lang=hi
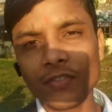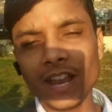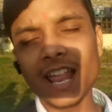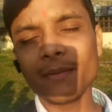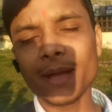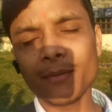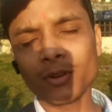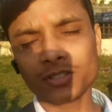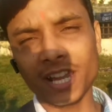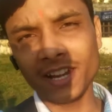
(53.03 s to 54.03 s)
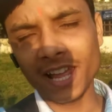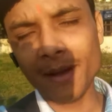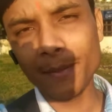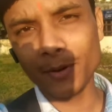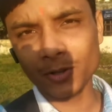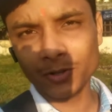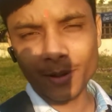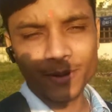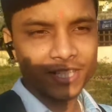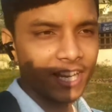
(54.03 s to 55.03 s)
फिलहाल भी हम लोग यहाँ पे पहुँच
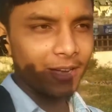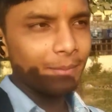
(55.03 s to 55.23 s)
चुके हैं बस स्टैंड